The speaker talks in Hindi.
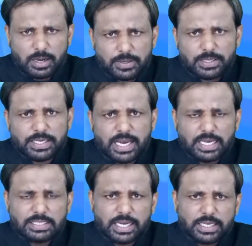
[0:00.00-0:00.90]
खबरें
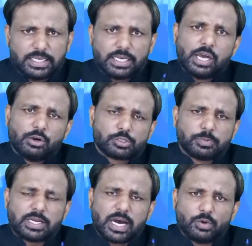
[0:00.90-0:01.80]
दिखाई जाएंगी
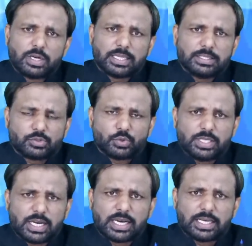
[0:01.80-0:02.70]
उसमें राहुल गांधी
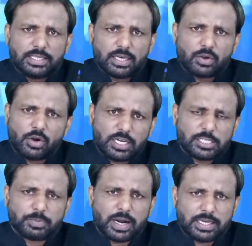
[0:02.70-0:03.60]
सोनिया गांधी और
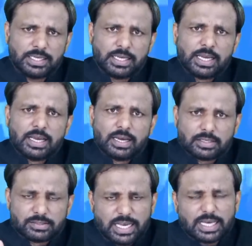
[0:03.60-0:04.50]
कांग्रेस पार्टी
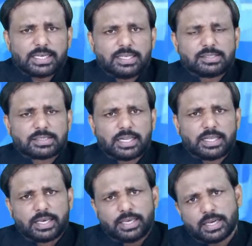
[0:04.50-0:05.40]
ज़्यादा हिस्सा
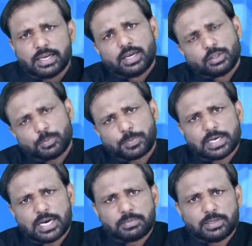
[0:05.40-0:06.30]
ले रही है तो
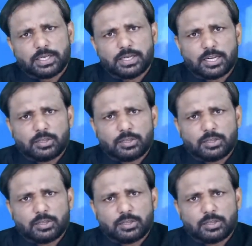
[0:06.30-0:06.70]
प्रधानमंत्री